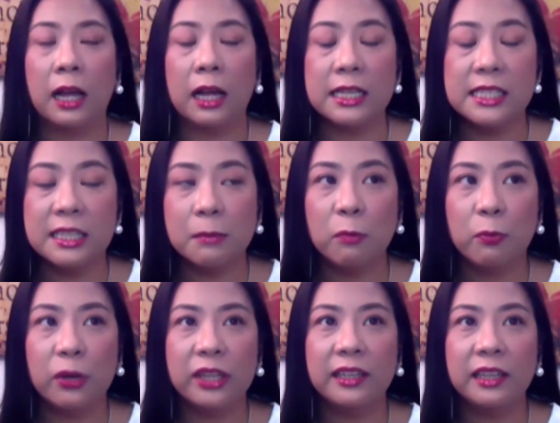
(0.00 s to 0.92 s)
uh, ang
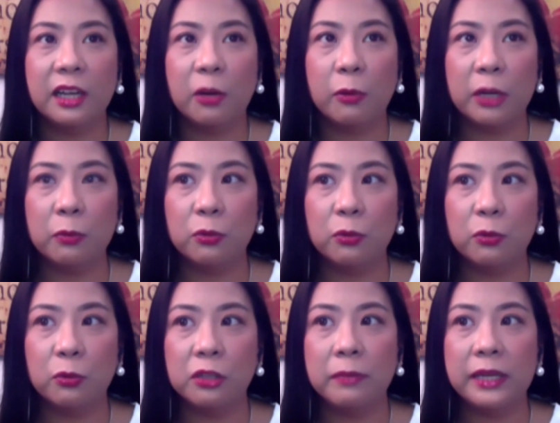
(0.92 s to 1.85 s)
isa mong pwedeng gawin
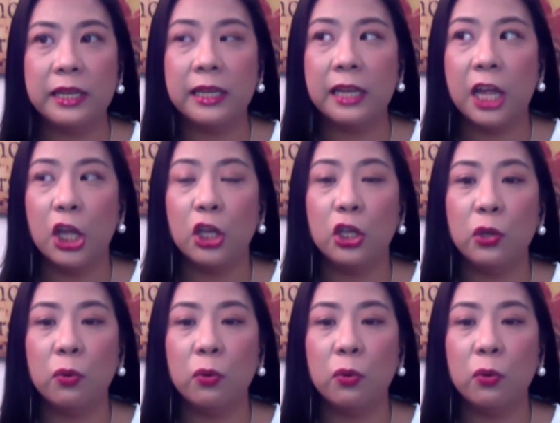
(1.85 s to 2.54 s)
would be